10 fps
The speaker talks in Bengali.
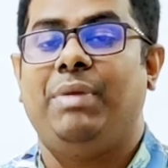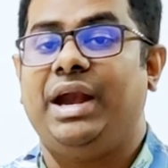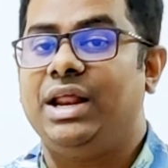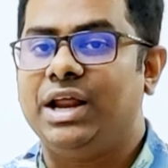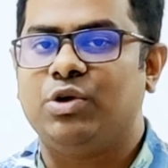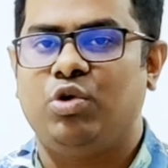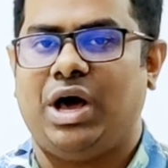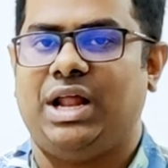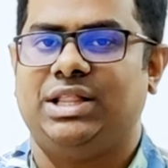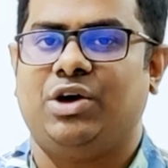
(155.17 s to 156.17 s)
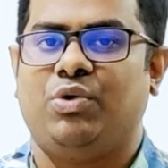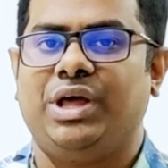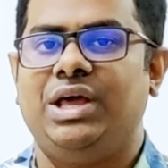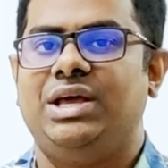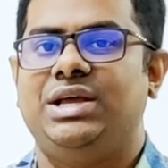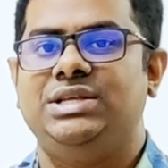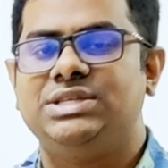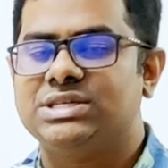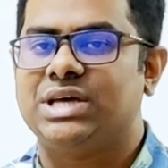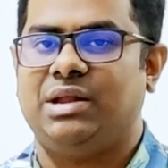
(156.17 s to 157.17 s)
প্ল্যাটিলেটগুলো আলাদা করে
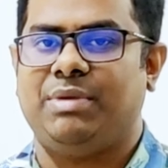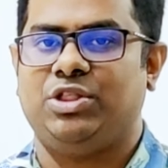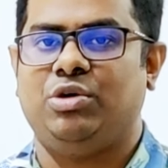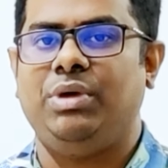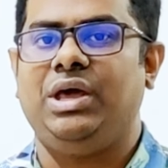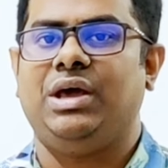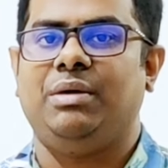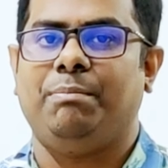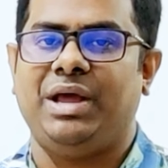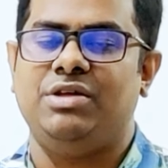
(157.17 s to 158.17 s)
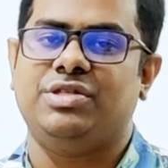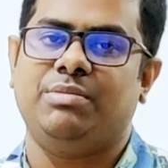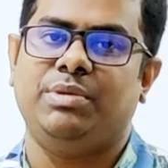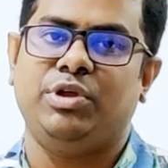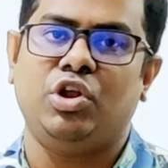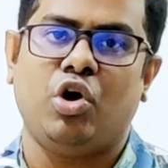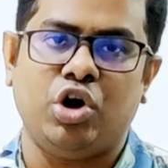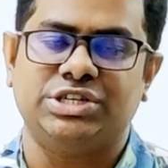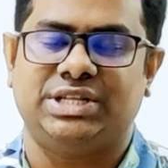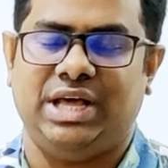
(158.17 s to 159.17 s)
ইঞ্জেকশনের মাধ্যমে পেনিসের বিভিন্ন
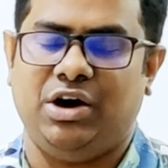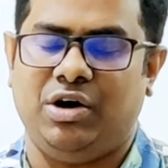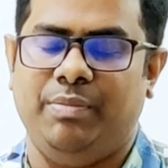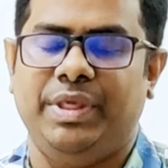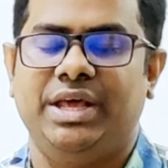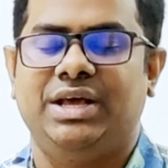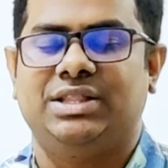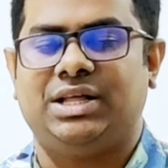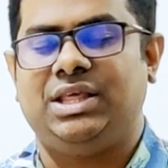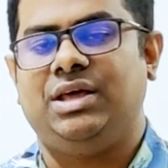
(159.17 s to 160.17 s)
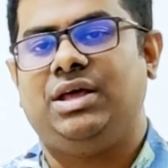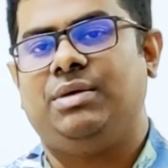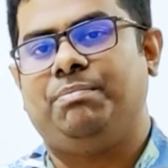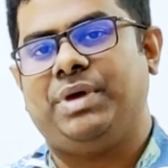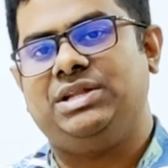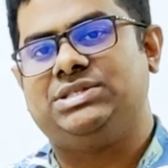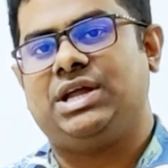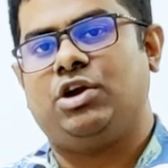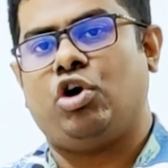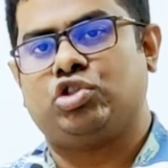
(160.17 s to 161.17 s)
অংশে দেওয়া হয় তাতে
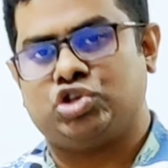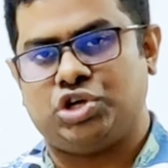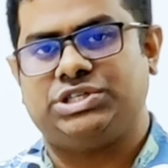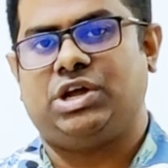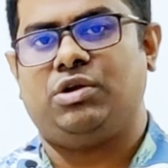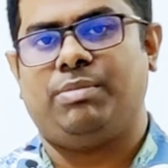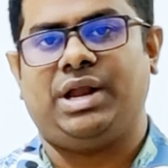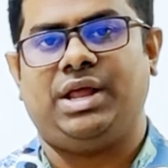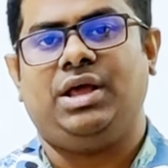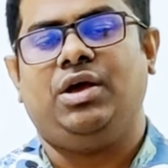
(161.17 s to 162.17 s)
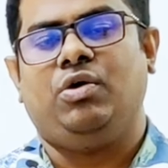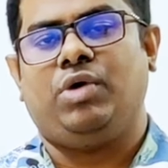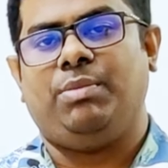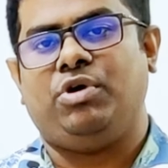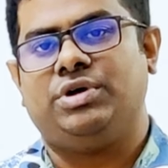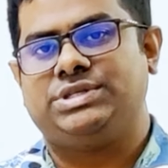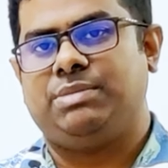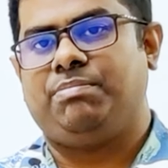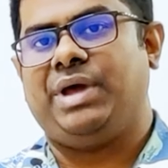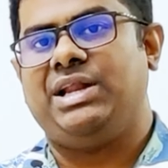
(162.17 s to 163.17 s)
পেনিসের রক্ত সঞ্চালন বাড়ে এবং হচ্ছে
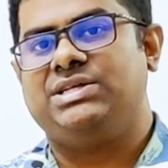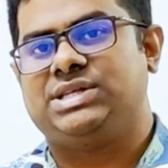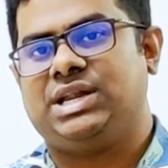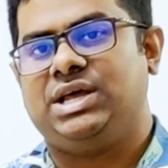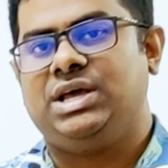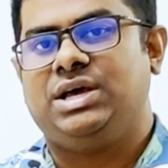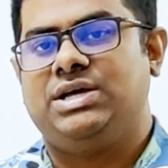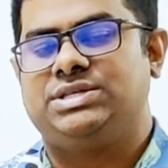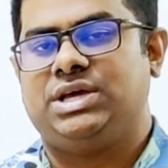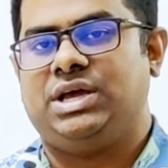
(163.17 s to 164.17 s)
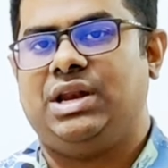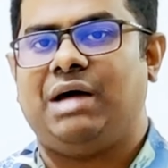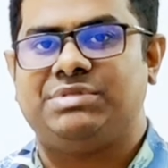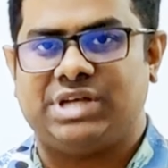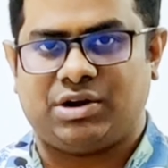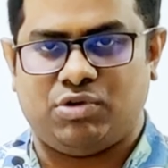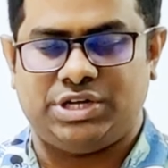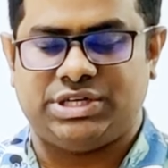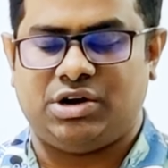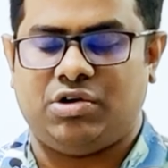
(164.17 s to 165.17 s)
পেনিসের যে নার্ভ
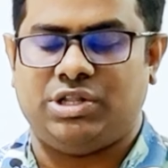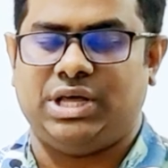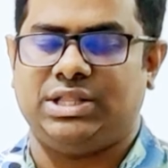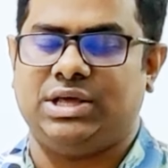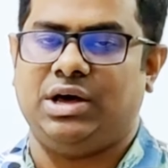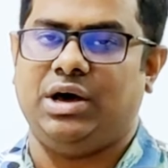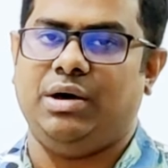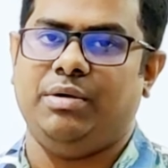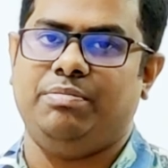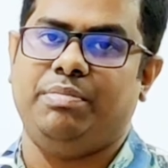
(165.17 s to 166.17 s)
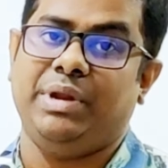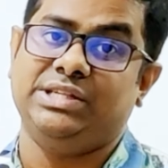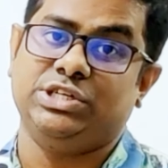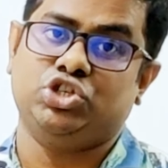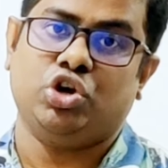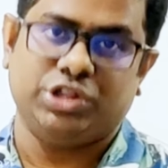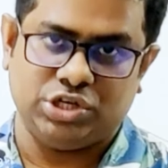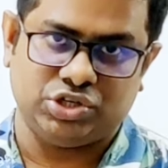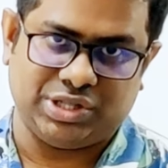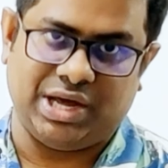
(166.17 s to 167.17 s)
সার্কুলেশন অর্থাৎ পেনিসের
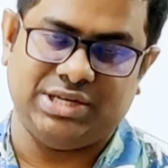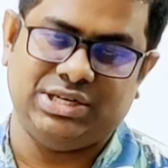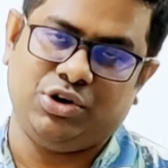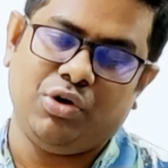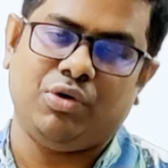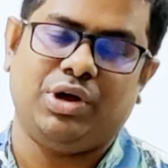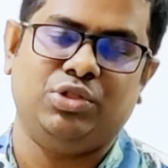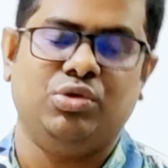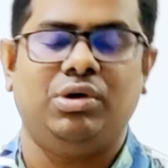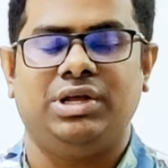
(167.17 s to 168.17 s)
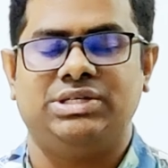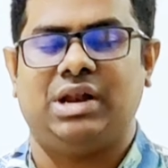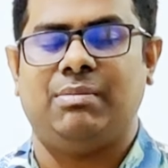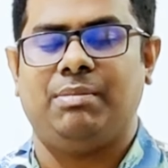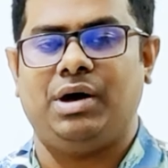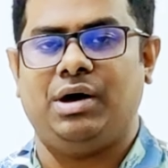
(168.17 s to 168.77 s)
সতেজতা সেটাও কিন্তু ইনশাল্লাহ